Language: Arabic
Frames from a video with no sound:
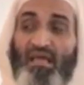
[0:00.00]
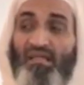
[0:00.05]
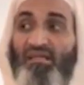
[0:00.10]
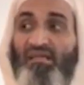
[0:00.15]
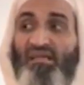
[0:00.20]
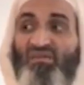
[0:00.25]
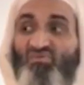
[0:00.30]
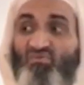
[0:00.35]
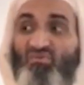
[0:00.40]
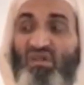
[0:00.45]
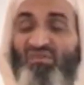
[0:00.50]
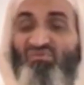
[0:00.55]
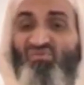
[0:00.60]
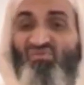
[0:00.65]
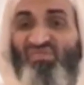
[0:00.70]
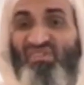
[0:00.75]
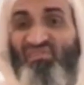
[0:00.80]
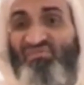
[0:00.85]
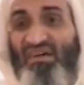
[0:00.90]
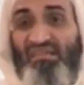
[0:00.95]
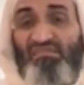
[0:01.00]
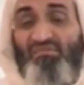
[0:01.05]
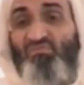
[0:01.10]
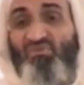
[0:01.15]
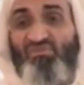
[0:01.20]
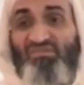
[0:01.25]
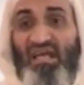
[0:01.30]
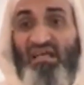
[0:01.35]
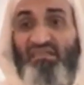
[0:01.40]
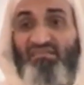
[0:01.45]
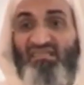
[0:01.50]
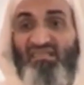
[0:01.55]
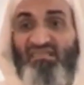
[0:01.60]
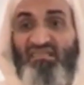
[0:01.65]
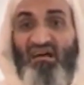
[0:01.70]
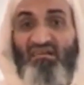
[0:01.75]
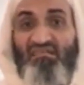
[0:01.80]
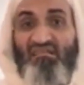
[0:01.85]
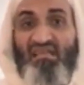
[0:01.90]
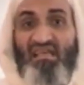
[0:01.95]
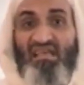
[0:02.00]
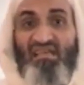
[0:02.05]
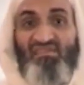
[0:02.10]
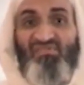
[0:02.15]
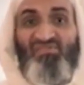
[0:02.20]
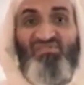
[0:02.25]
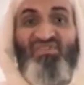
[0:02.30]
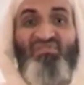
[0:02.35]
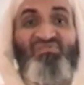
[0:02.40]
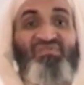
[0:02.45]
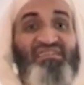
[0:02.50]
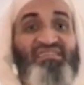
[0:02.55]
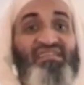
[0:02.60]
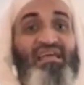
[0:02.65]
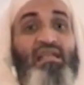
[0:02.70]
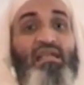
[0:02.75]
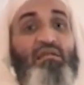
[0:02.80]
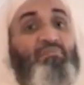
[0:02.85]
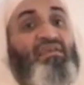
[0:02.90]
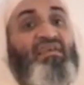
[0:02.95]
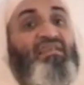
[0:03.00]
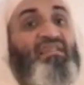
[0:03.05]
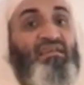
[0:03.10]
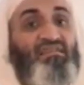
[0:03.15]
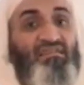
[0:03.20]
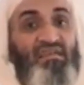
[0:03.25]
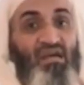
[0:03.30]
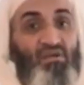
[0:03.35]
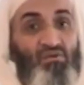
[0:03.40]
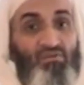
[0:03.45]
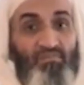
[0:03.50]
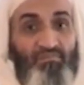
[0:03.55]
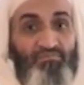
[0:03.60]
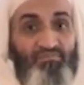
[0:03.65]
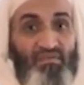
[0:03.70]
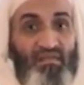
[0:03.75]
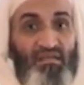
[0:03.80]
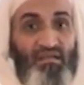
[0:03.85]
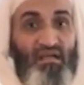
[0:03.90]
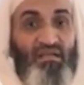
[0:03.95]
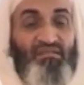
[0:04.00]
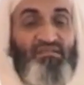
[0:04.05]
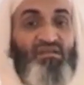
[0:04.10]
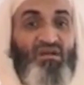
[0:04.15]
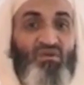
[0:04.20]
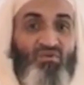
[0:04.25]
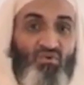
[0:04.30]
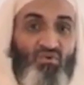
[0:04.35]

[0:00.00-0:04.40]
يعني كتكون عنده صفات متعدده الصفه ديال المهنه ديالو قد